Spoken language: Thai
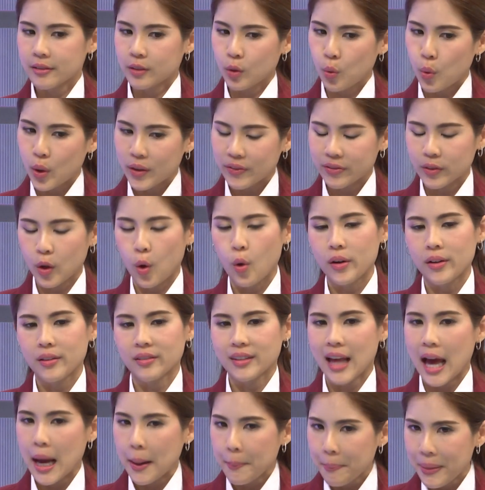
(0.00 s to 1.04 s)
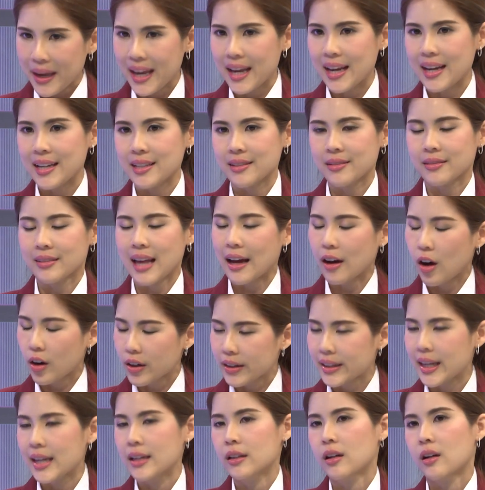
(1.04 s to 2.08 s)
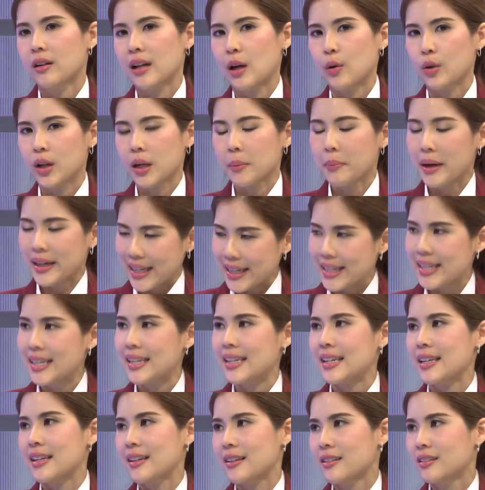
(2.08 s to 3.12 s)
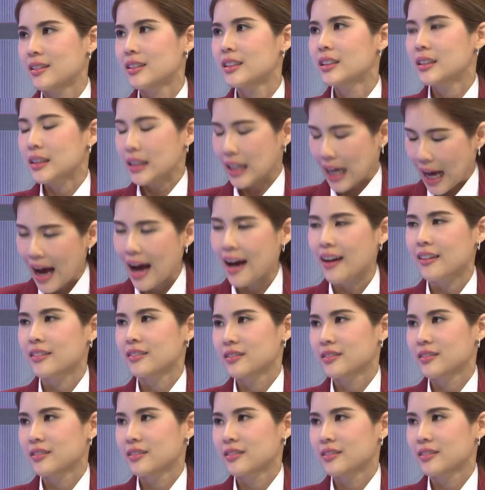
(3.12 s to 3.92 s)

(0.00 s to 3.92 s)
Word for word: ตัวตนสร้างเพจสร้างคอนเทนต์ของเราขึ้นมาได้ดีค่ะ